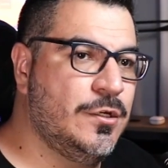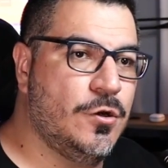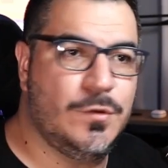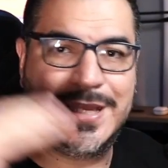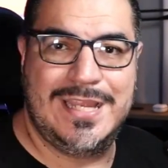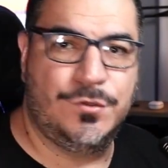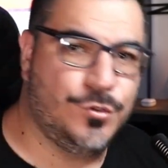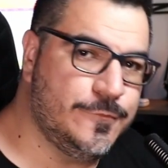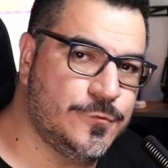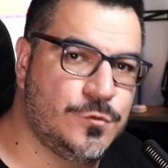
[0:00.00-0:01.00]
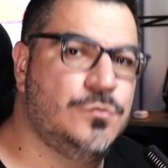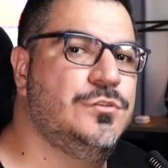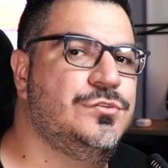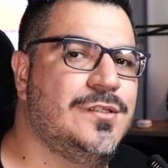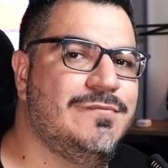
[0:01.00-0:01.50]
Qualquer novo curso
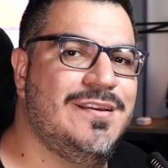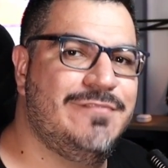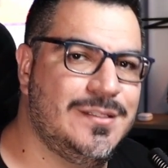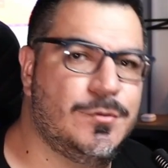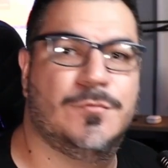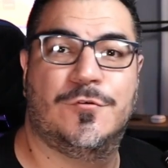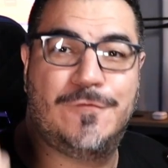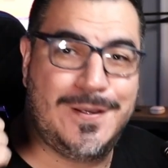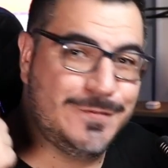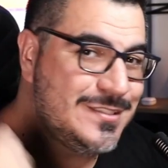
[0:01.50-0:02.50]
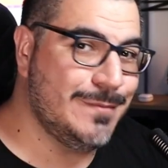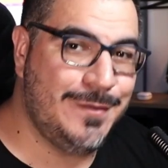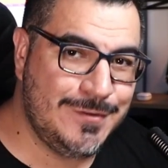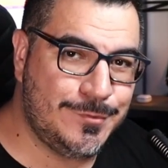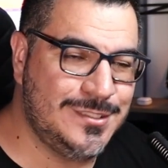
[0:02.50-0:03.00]
curso que vai vir na Promovo aí, você
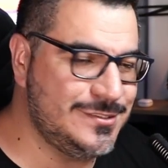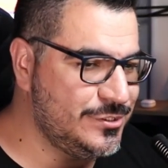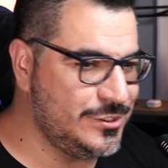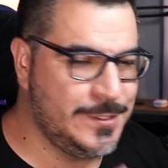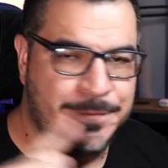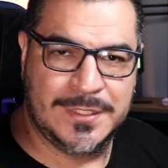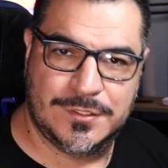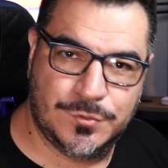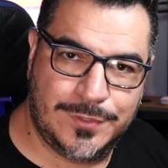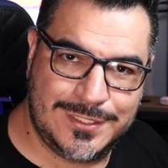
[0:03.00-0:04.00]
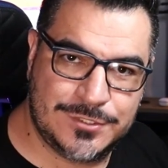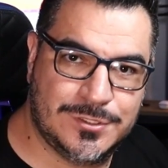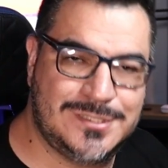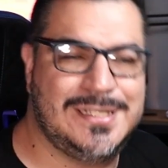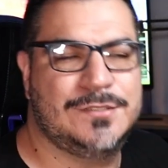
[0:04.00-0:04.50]
também vai poder assistir durante a
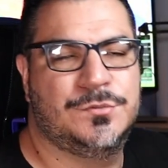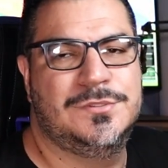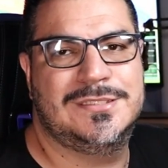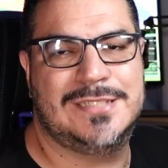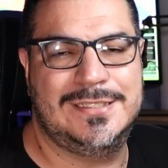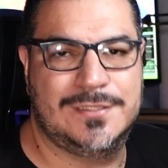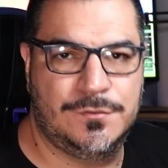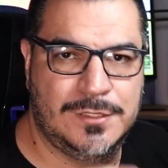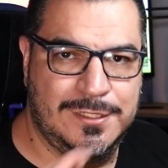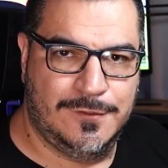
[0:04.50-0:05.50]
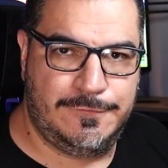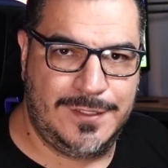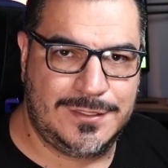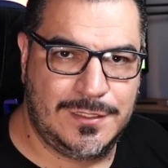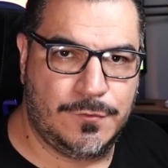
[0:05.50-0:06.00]
sua assinatura, tá? Então,
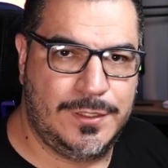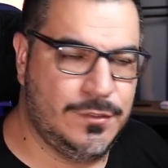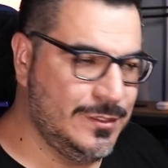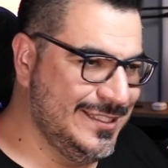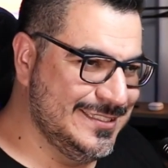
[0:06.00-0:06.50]
fica tranquilo.